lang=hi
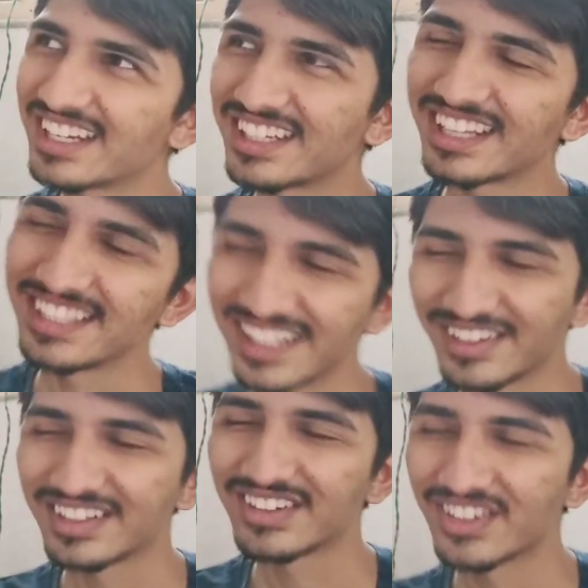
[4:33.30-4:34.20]
आदत थी થઈ ગયા
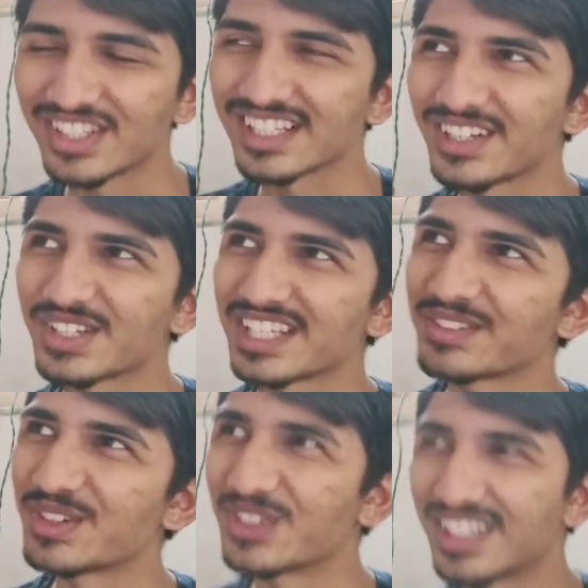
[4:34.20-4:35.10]
હવે हॉस्टेल
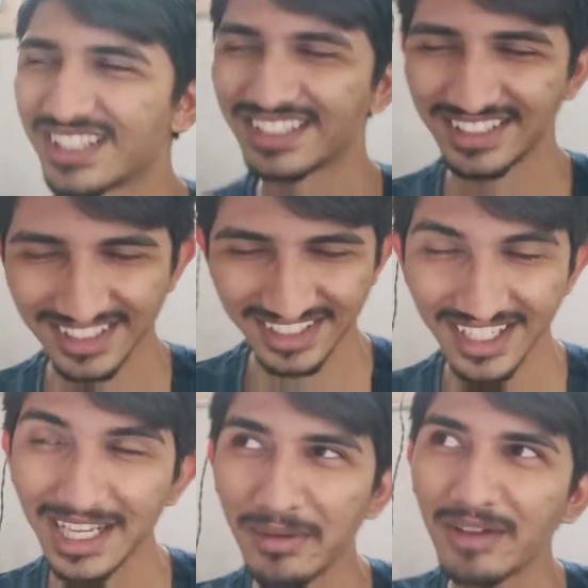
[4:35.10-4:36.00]
હોસ્ટેલ
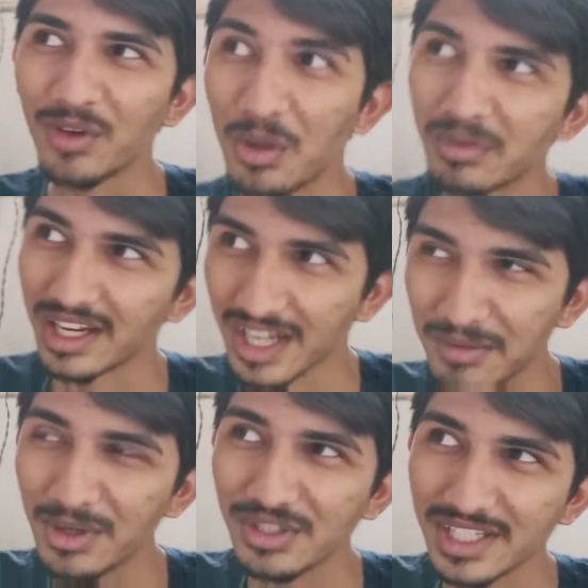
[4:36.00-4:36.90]
બોલવાની बड़ा ब्लॉग बनाया
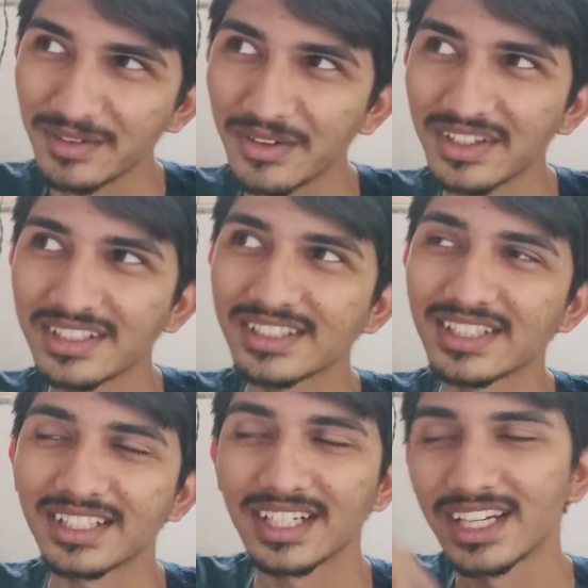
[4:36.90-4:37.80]
खबर ખબર में हमें
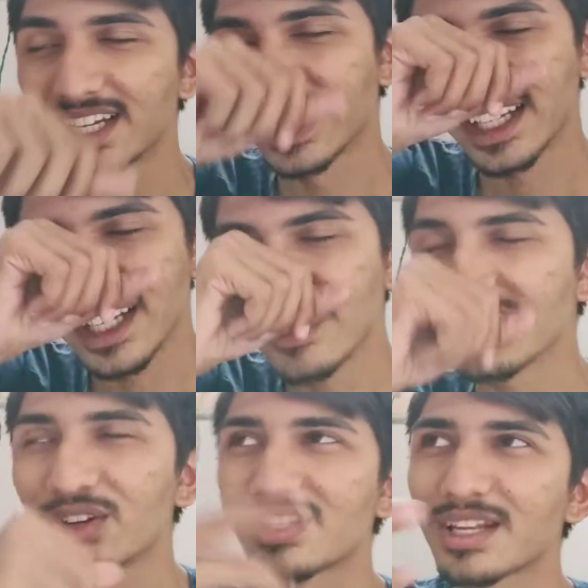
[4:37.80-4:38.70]
इतना
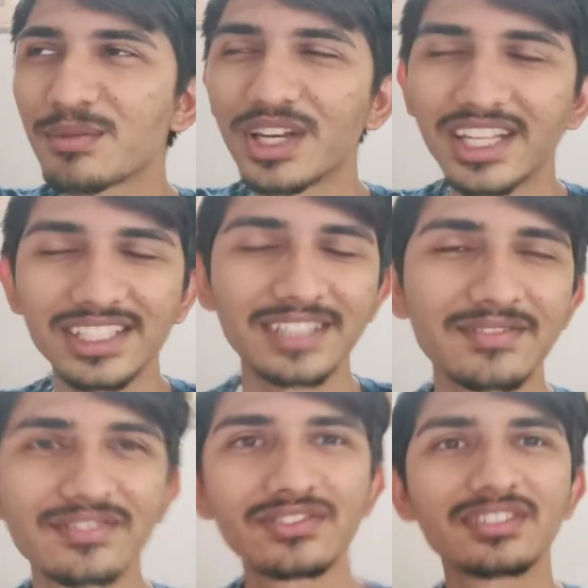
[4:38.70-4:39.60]
હવે हॉस्टेल बोलाई जाए
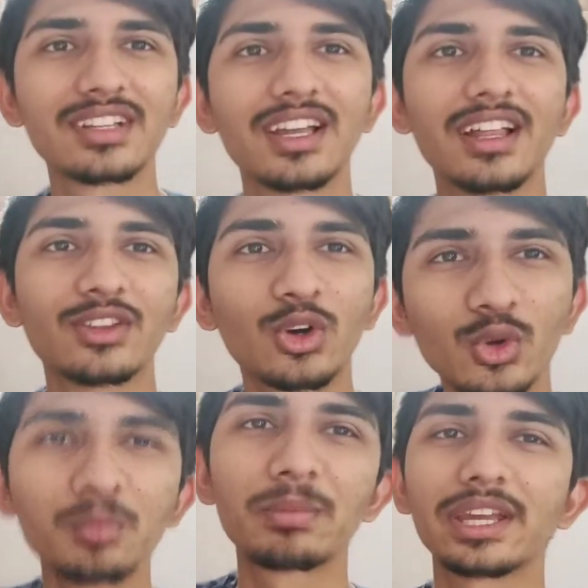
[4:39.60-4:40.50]
तो
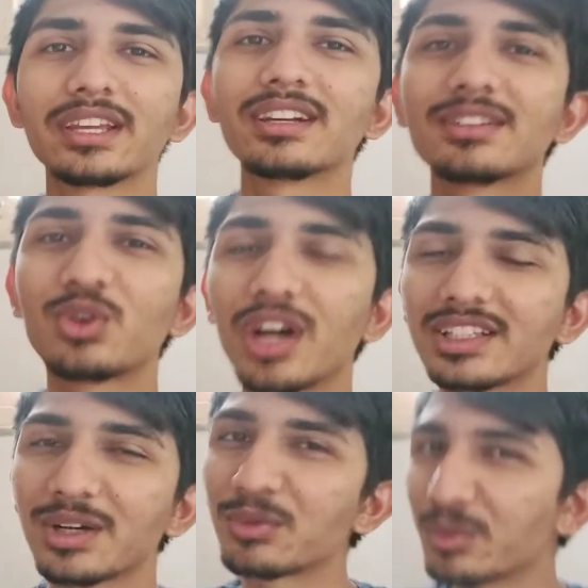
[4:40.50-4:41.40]
रूम पे तो
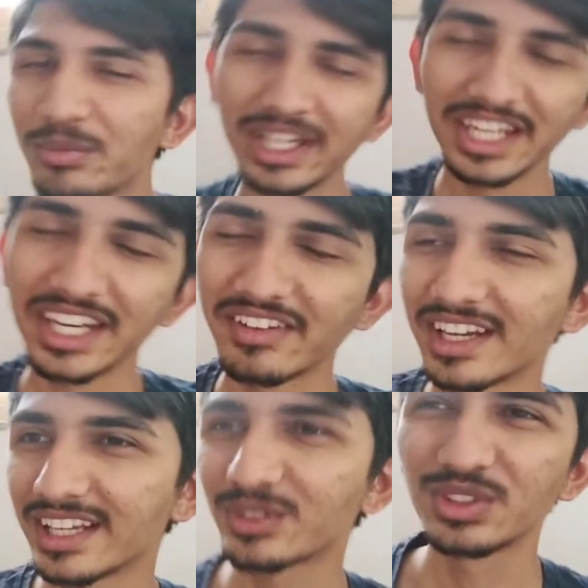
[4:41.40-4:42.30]
आज हम रूम पे ही रहने
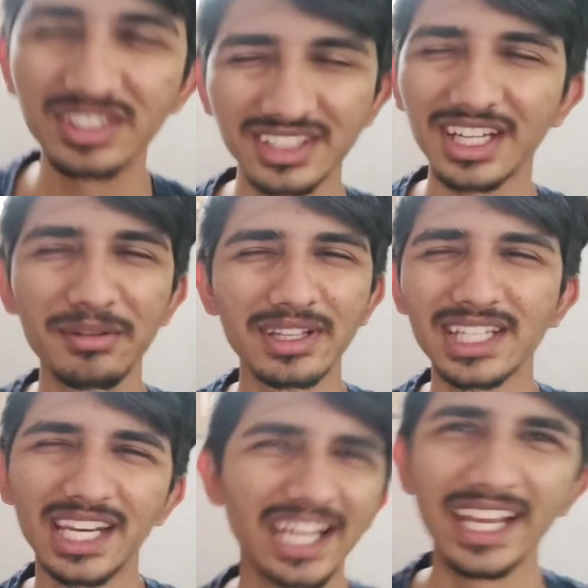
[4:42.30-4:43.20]
वाले हैं कुछ कहीं पे
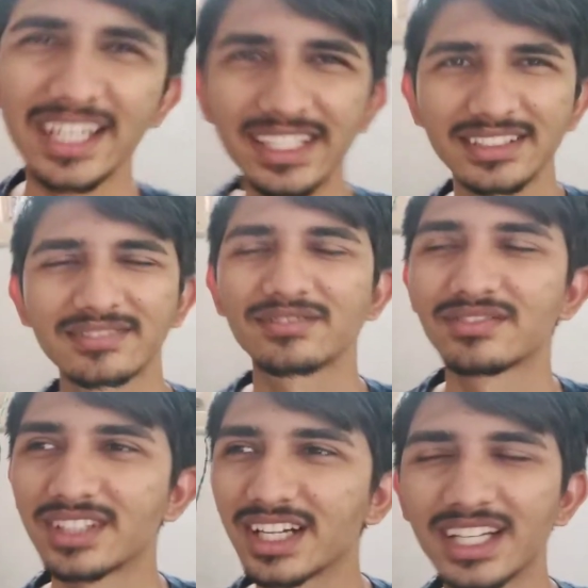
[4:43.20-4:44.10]
जाना है नहीं
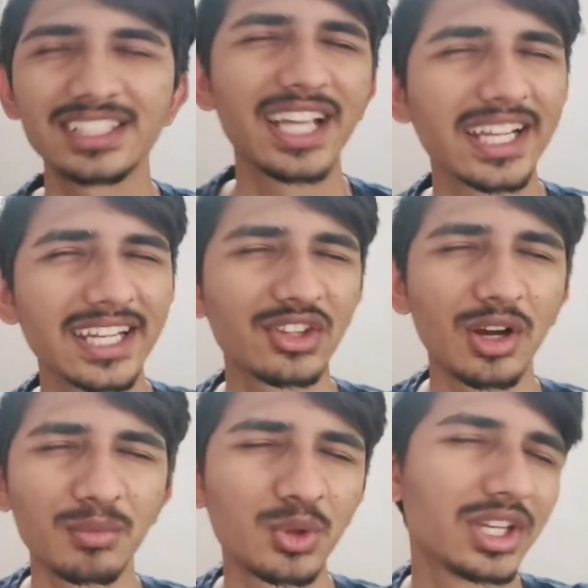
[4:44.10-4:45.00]
अगर जाएंगे तो
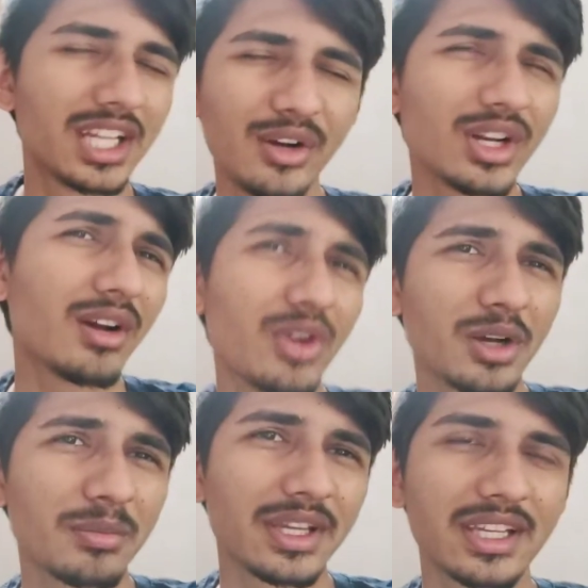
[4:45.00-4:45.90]
आपको दिखाऊंगा
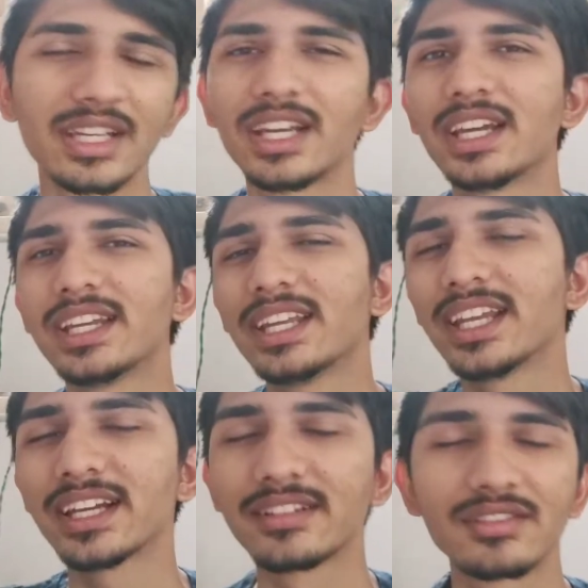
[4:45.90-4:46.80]
ब्लॉग में ठीक
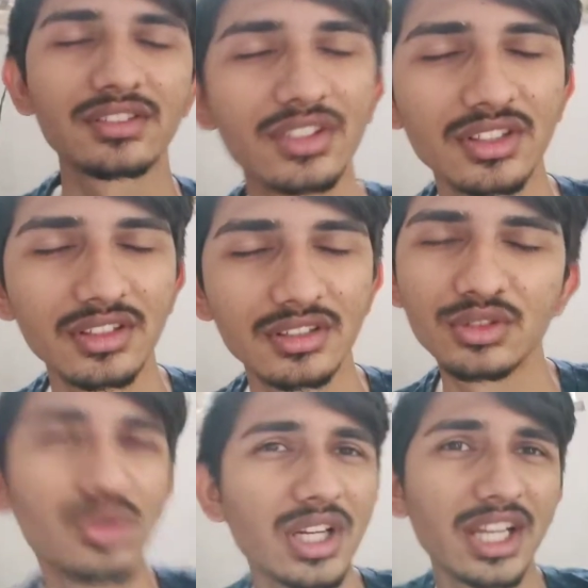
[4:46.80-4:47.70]
है तो
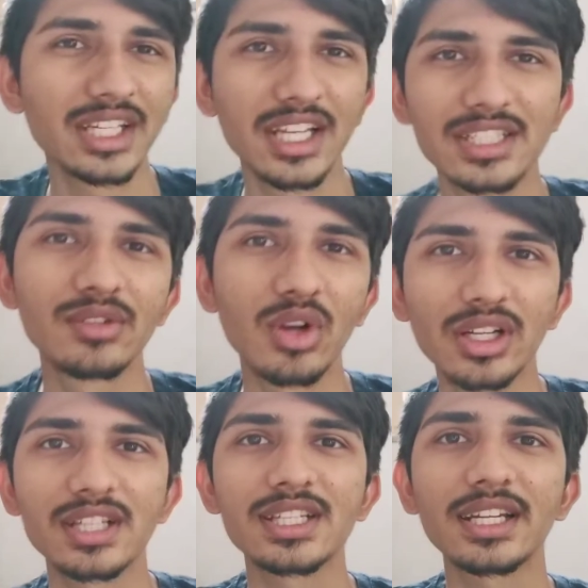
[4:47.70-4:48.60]
जुड़े रहिए इसी
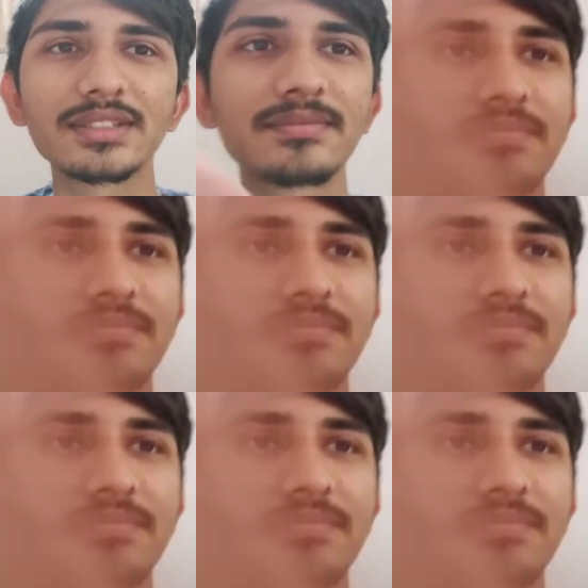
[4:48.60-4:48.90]
ब्लॉग के साथ